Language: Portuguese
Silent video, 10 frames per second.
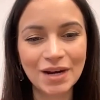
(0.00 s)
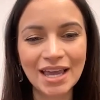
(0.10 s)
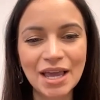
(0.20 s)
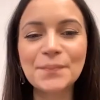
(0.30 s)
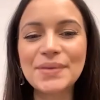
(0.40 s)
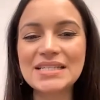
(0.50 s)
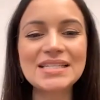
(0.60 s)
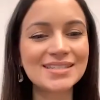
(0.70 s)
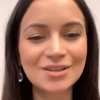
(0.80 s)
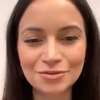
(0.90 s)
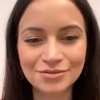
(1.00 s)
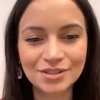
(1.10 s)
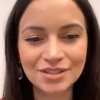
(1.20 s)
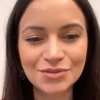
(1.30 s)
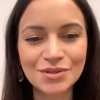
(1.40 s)
para quem precisa
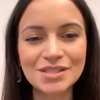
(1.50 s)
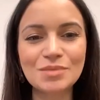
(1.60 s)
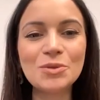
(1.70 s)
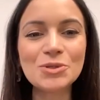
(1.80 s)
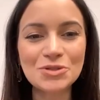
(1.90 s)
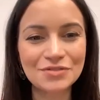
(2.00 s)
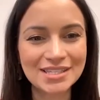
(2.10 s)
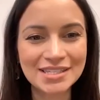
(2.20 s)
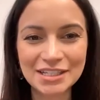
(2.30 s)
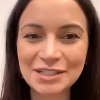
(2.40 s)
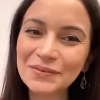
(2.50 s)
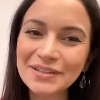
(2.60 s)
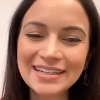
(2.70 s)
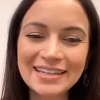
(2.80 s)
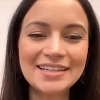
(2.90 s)
ouvir isso, essa motivação.
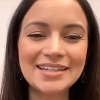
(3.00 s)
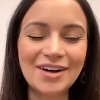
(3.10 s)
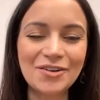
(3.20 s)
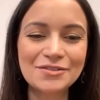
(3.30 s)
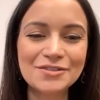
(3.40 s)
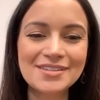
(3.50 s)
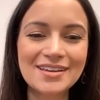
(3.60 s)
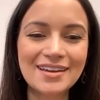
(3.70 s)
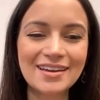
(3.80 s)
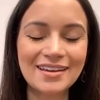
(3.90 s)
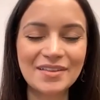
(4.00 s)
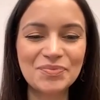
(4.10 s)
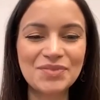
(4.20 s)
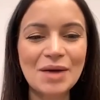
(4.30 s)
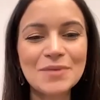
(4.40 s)
E agora você
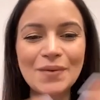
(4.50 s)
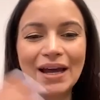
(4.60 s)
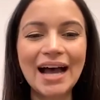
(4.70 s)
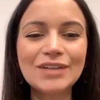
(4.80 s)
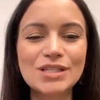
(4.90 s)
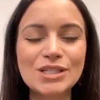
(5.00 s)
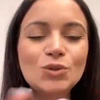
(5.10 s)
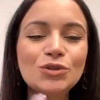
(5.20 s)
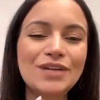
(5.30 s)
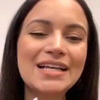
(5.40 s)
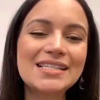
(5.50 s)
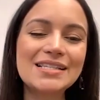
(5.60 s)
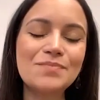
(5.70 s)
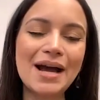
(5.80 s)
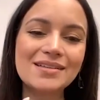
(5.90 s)
Está preparado? Assim, tudo faz
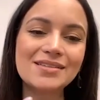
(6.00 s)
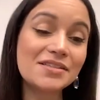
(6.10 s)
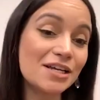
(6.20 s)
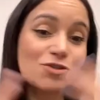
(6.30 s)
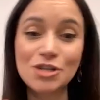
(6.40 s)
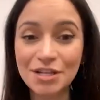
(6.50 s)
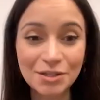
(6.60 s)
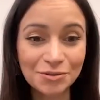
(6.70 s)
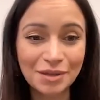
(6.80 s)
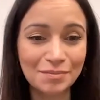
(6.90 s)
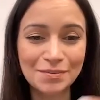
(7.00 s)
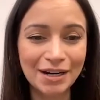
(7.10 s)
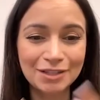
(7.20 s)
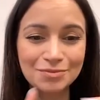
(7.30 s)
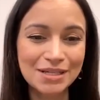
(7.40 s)
mais sentido? Está
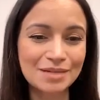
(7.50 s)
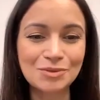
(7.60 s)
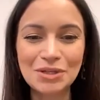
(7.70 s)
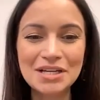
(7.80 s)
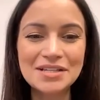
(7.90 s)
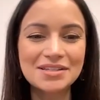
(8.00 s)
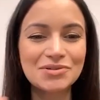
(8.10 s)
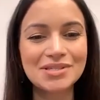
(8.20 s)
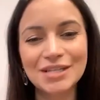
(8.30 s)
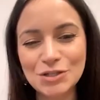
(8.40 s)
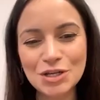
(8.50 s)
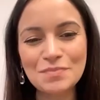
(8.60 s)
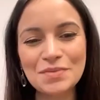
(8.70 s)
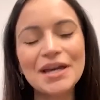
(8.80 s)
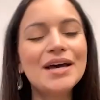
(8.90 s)
preparado para essa mudança de
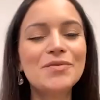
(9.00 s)
Sergipe